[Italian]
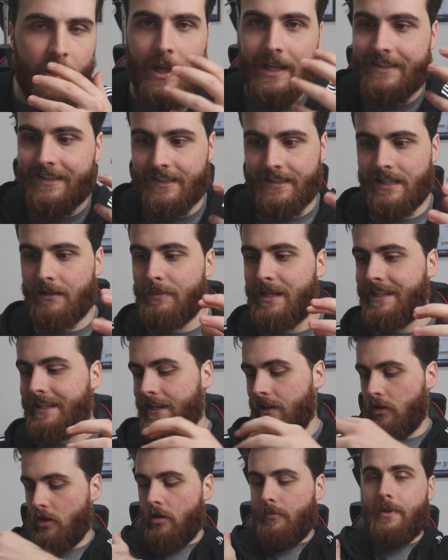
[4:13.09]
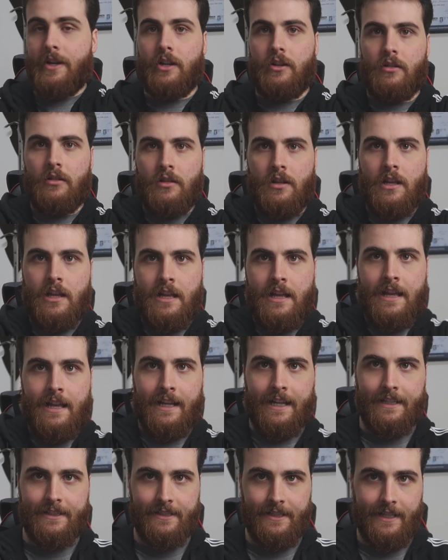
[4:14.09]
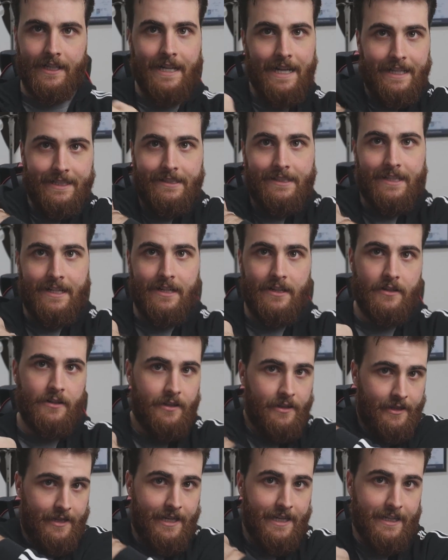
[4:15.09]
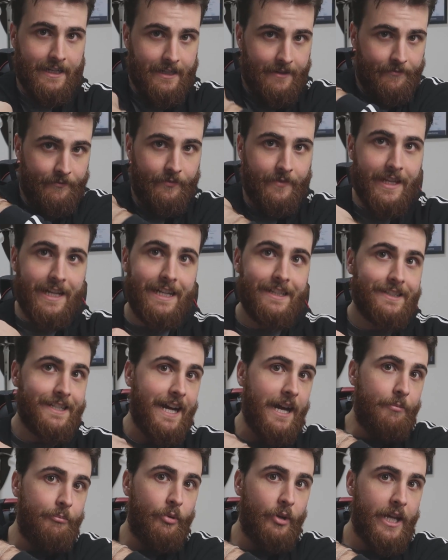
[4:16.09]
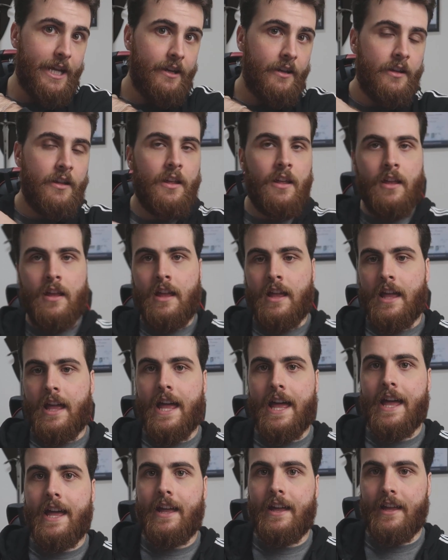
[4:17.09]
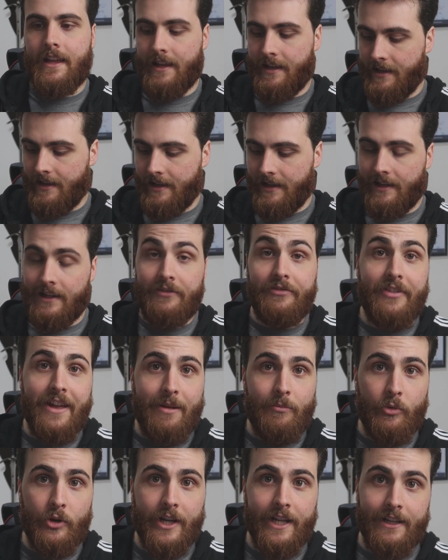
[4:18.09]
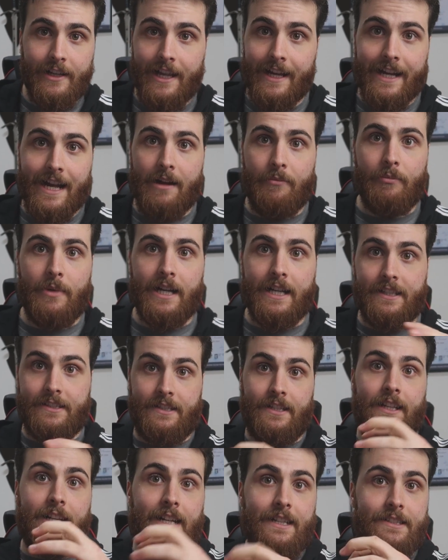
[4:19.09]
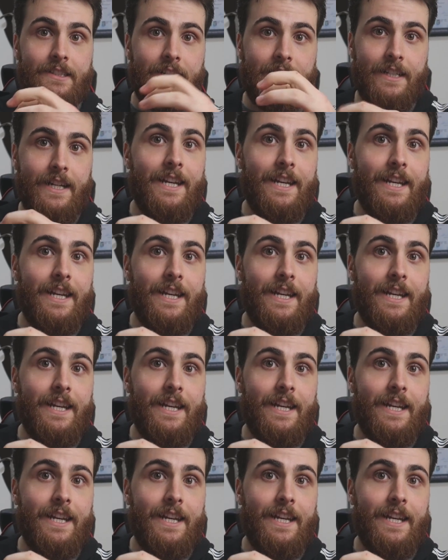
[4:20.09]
Essenzialmente l'omero che si incastra nella, nella scappola è eh, il femore, la gamba che si incastra